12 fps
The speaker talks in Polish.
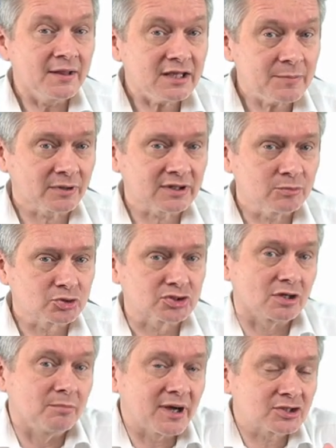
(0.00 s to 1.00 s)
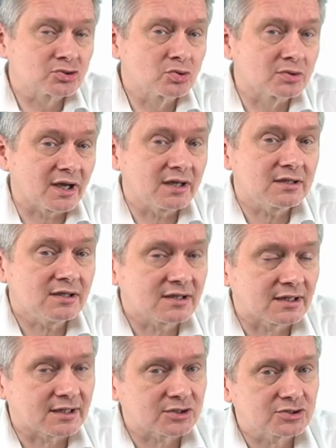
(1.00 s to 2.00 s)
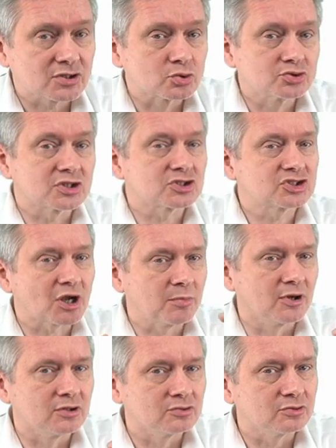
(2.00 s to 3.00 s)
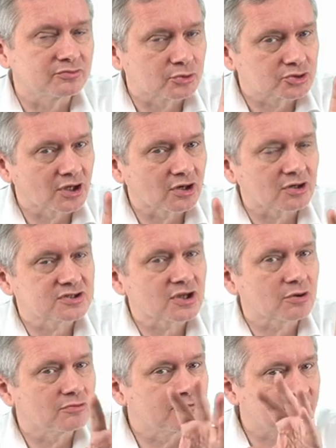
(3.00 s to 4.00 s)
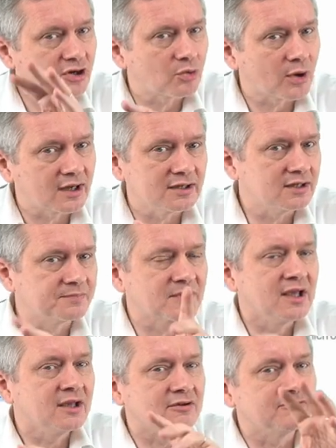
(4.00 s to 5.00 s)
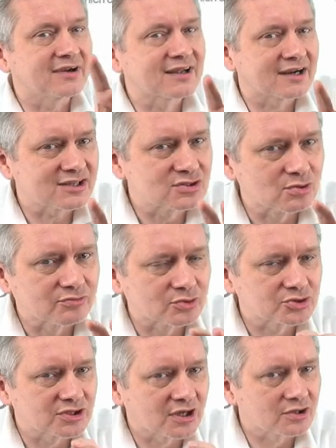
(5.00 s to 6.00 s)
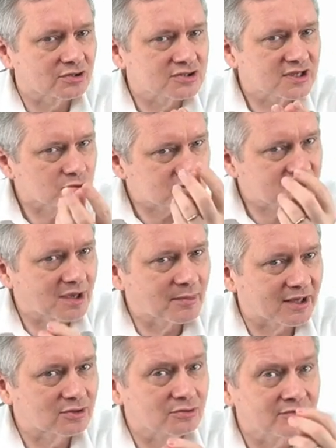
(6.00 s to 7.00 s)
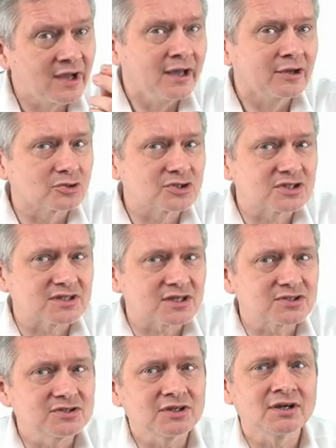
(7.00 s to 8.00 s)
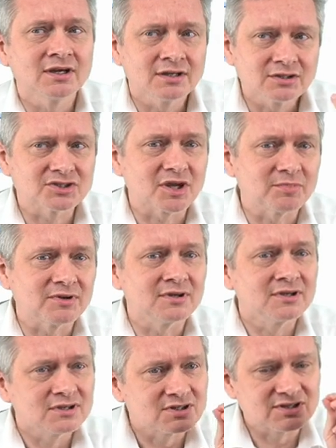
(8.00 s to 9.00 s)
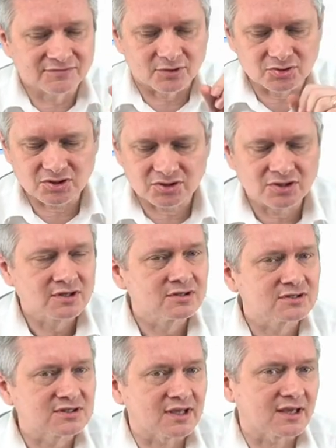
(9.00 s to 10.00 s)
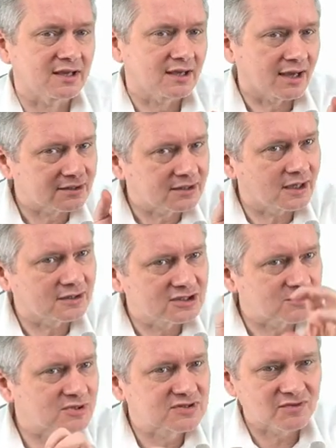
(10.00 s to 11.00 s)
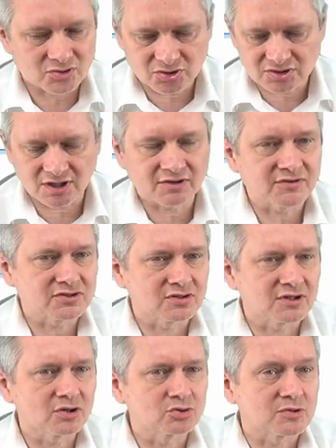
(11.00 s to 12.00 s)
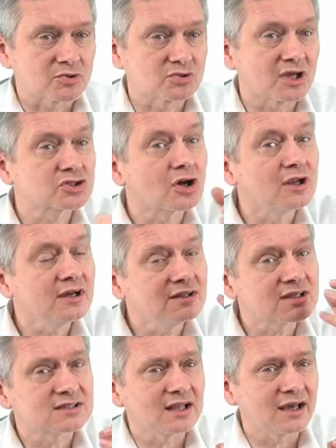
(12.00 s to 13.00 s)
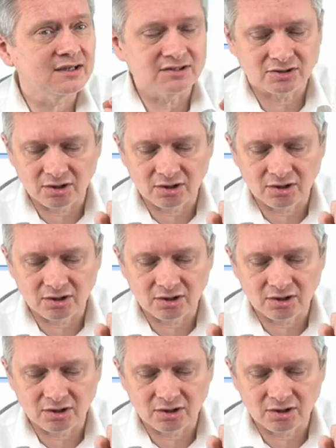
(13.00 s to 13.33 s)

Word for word: I potem już co? Masz tutaj kilkanaście różnych szablonów, różnego rodzaju wykresów, różnego rodzaju schematów. Korzystasz z nich, żeby stworzyć te ankiety, żeby stworzyć te kwestionariusze. Po prostu dajesz kolejne slajdy.